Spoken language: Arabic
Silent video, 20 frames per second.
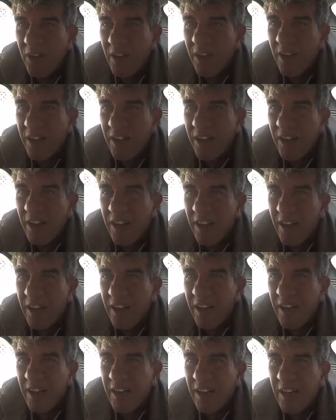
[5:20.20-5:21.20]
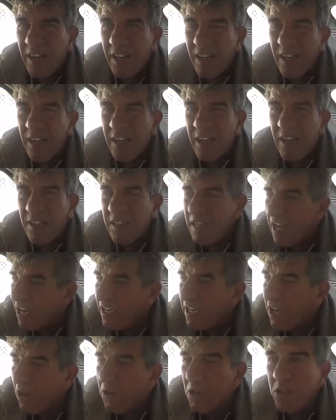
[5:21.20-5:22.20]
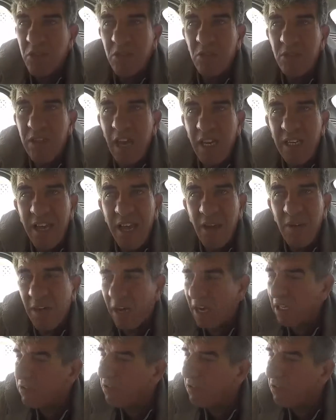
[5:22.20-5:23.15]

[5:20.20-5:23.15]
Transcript: من عندي عمو خلاص لا لا خلص من عند الكلسة